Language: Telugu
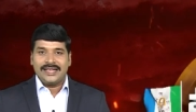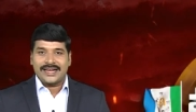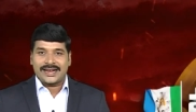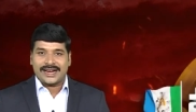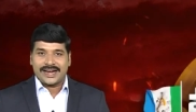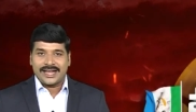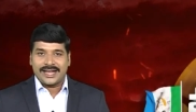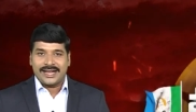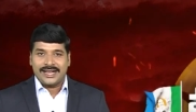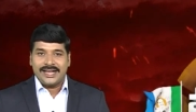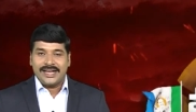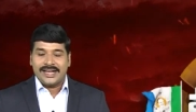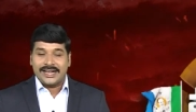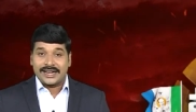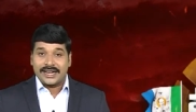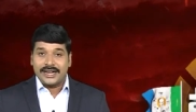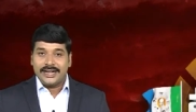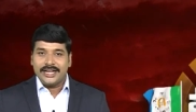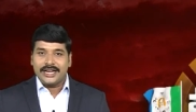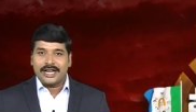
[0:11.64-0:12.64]
ఇక్కడ
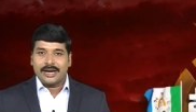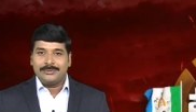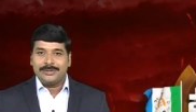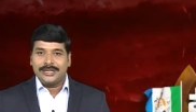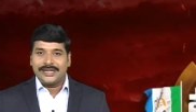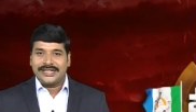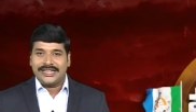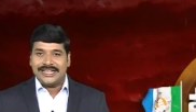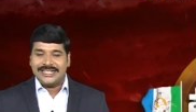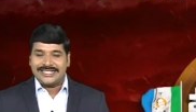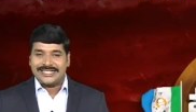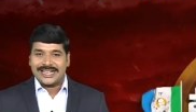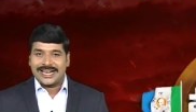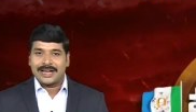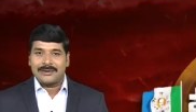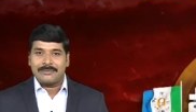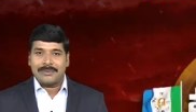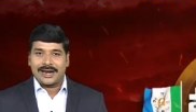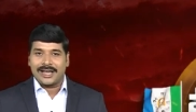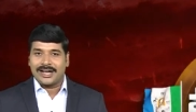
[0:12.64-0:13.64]
రెడ్డి కమ్యూనిటీ
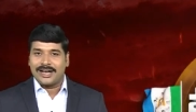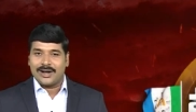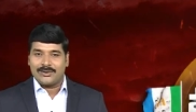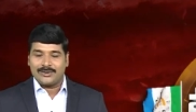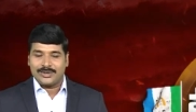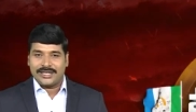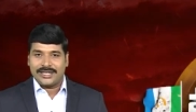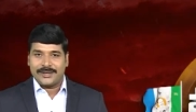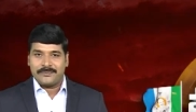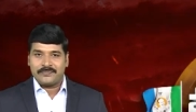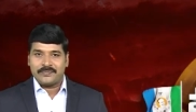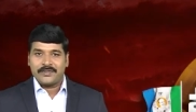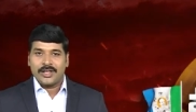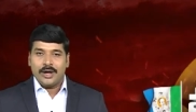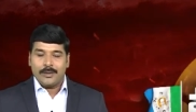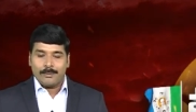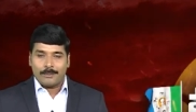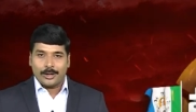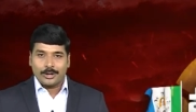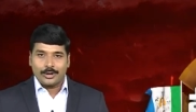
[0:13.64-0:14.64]
చాలా బలంగా ఉంది
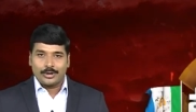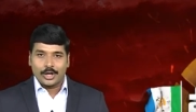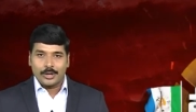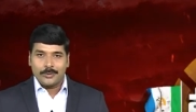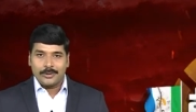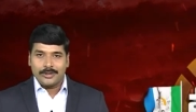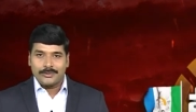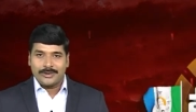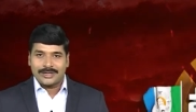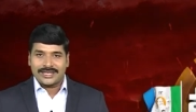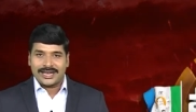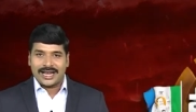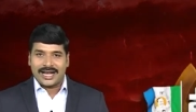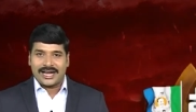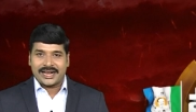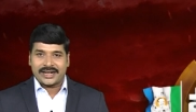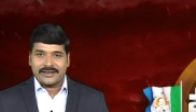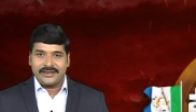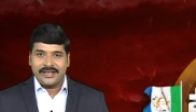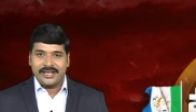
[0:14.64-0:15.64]
పంతొమ్మిది వందల
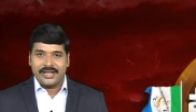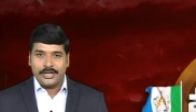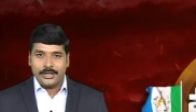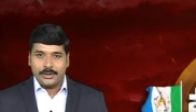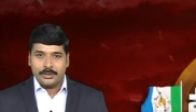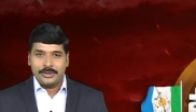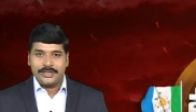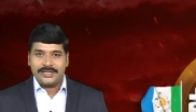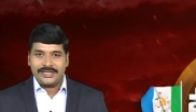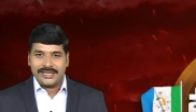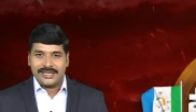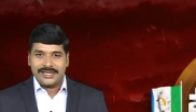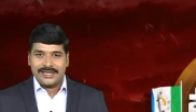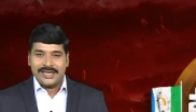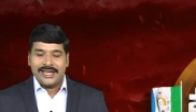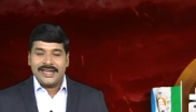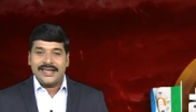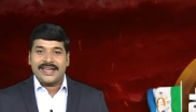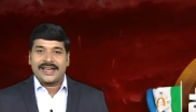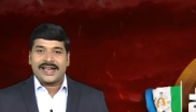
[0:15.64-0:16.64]
అరవై రెండు నుంచి
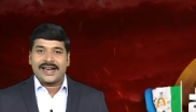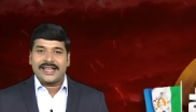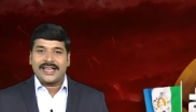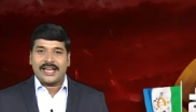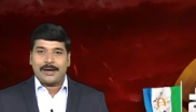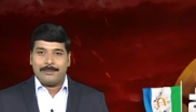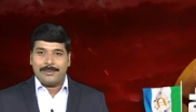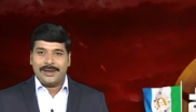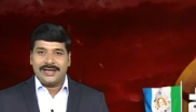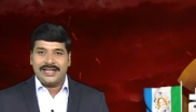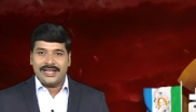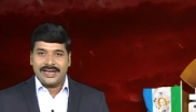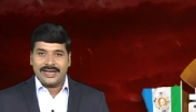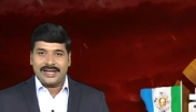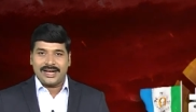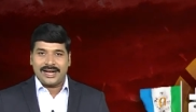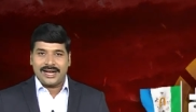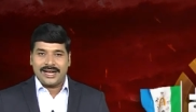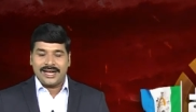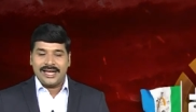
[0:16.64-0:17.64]
ఇక్కడ
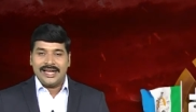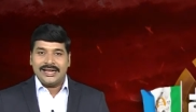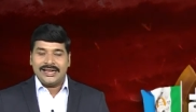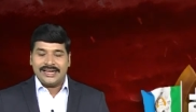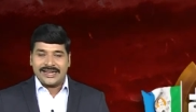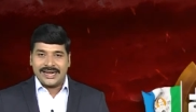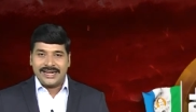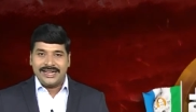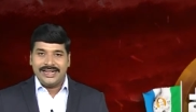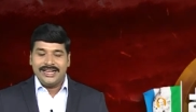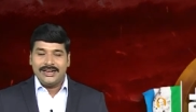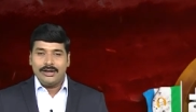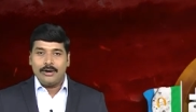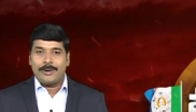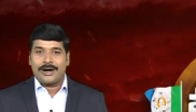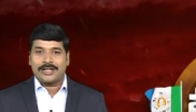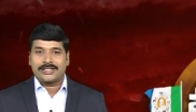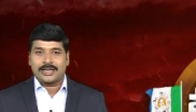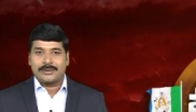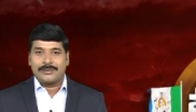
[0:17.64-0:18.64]
ఎమ్మెల్యేలుగా రెడ్డిళ్ళు
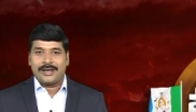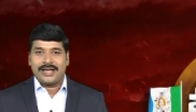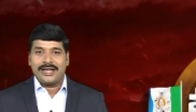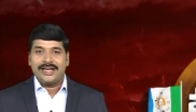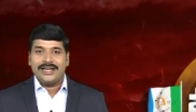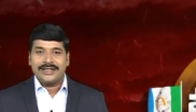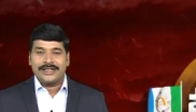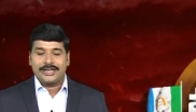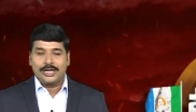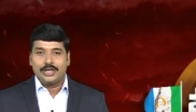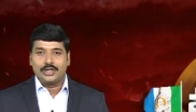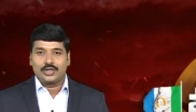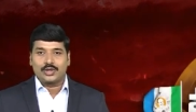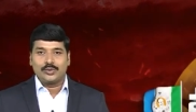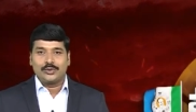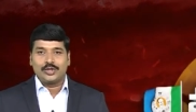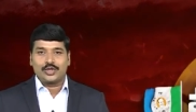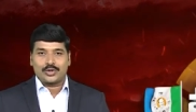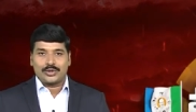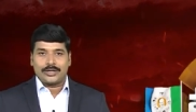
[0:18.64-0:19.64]
మాత్రమే
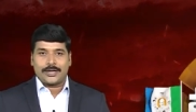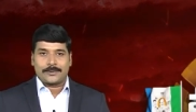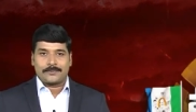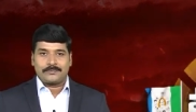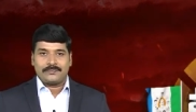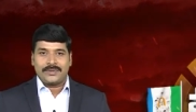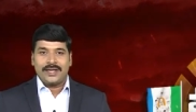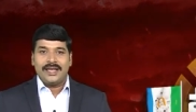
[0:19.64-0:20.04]
గెలుస్తూ వస్తున్నారు